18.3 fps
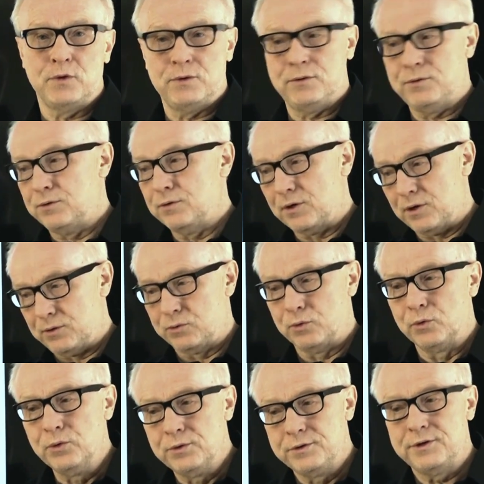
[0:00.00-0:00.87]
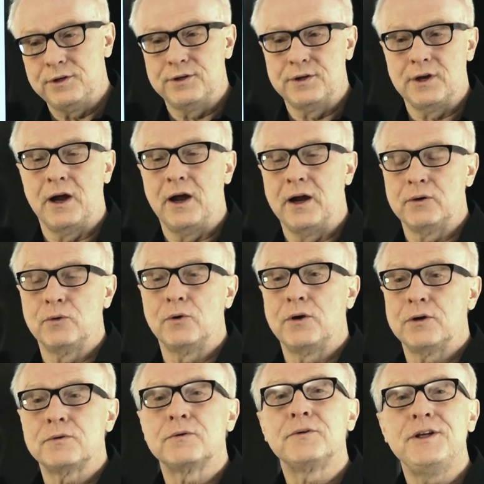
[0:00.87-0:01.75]
die sind also unten in der
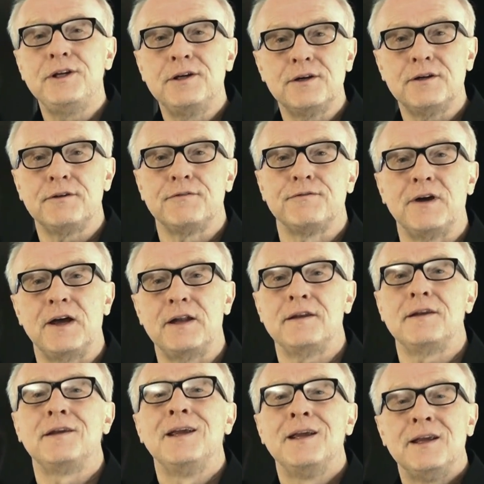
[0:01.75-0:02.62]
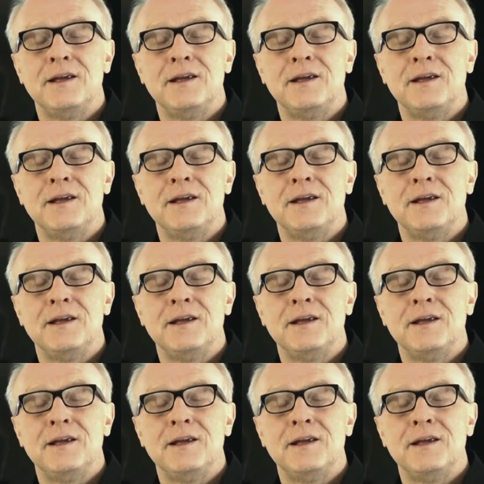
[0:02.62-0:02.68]
Rangordnung, irgendwann